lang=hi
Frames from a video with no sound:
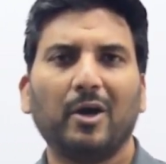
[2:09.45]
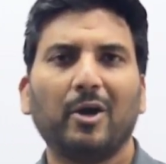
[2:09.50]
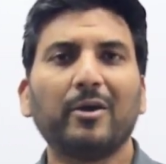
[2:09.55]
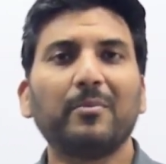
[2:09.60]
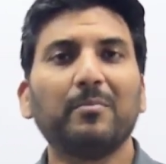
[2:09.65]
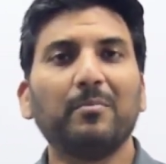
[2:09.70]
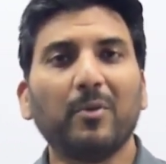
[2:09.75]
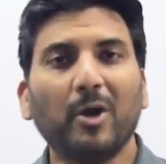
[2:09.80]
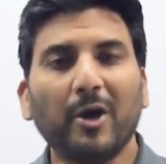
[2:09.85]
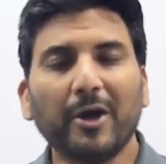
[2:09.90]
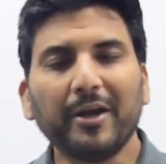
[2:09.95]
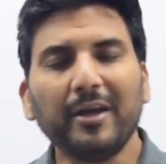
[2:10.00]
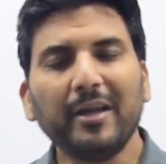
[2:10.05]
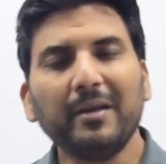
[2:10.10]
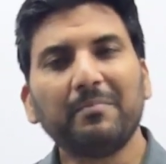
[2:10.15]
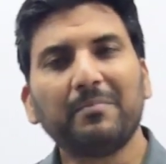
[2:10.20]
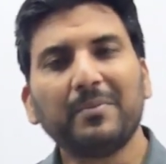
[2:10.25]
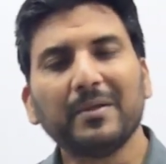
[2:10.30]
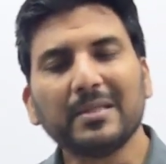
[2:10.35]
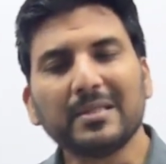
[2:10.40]
और
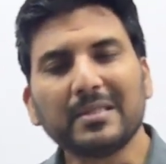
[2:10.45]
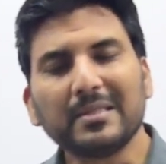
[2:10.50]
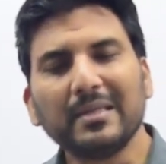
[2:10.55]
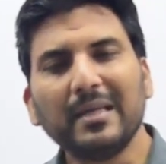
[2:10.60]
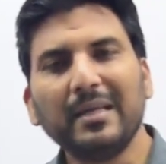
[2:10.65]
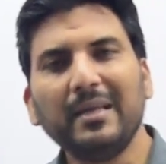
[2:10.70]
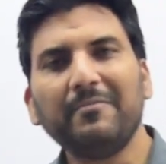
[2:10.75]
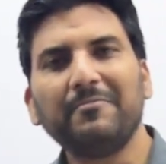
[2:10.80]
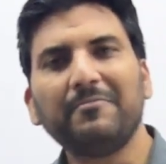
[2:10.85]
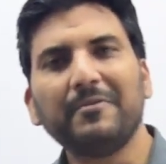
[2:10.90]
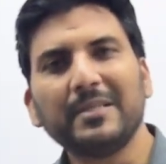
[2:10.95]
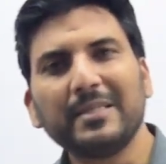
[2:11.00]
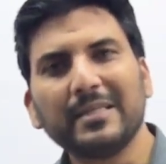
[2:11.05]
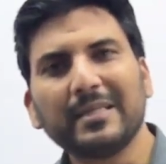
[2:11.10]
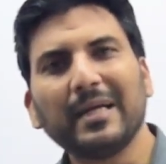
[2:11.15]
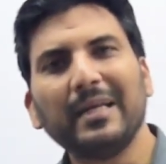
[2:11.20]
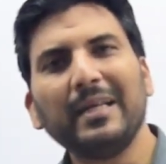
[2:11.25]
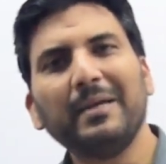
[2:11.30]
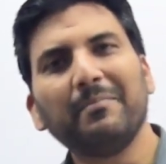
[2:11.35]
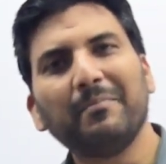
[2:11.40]
मॉर्निंग पर्सनली
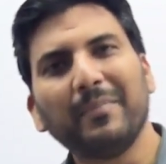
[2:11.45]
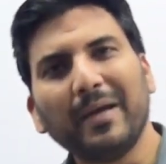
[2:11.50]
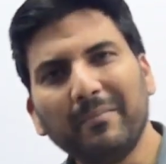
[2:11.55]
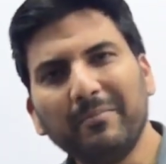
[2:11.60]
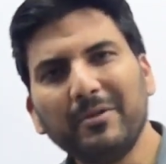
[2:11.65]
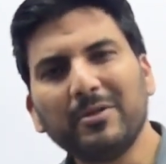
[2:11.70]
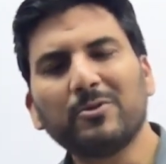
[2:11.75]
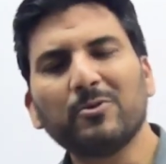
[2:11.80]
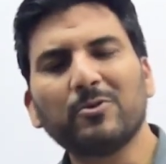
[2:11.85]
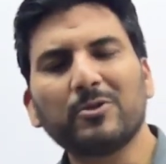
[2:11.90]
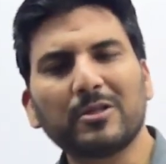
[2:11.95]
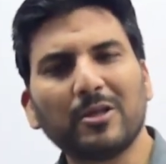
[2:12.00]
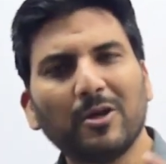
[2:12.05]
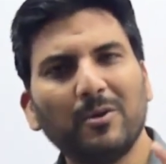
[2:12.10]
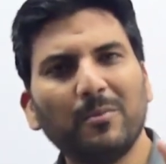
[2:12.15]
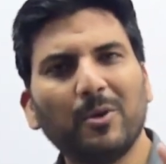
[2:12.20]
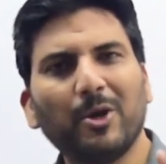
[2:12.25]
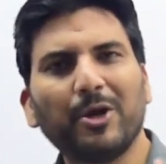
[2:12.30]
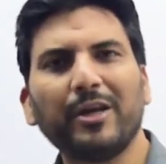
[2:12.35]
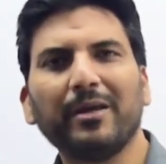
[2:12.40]
फिजिकली मैं भी सोचता
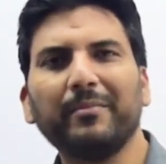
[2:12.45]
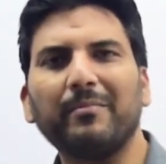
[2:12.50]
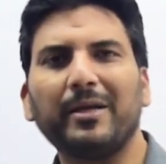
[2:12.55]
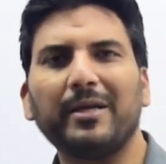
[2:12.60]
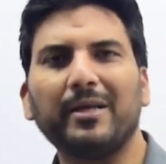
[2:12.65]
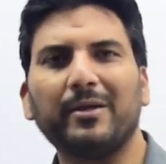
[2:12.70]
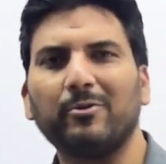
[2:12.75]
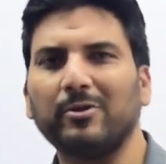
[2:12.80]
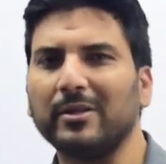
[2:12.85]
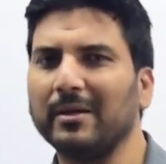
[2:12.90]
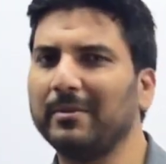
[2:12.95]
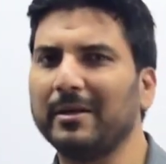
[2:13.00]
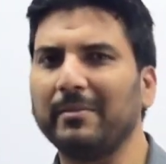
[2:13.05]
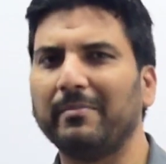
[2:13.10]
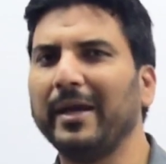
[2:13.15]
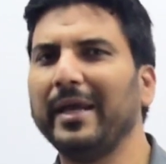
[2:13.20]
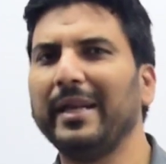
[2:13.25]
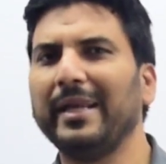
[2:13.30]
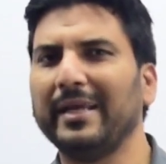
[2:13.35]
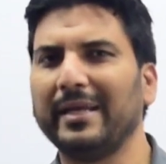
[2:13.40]
हूं मॉर्निंग बेटर होता बट
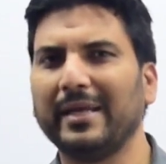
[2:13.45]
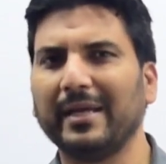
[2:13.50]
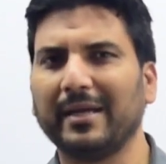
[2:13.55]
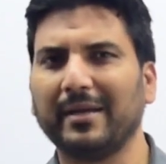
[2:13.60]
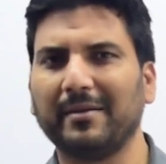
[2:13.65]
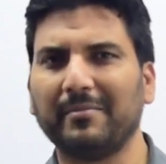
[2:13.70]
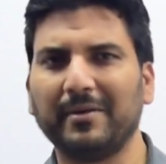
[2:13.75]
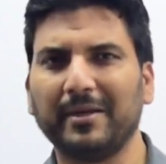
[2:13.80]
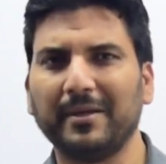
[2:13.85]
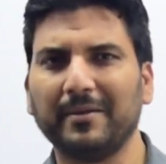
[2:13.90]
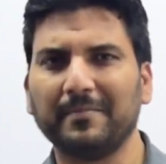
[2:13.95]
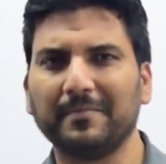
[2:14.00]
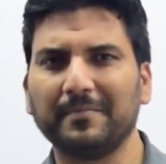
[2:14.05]
मैं नहीं किया कभी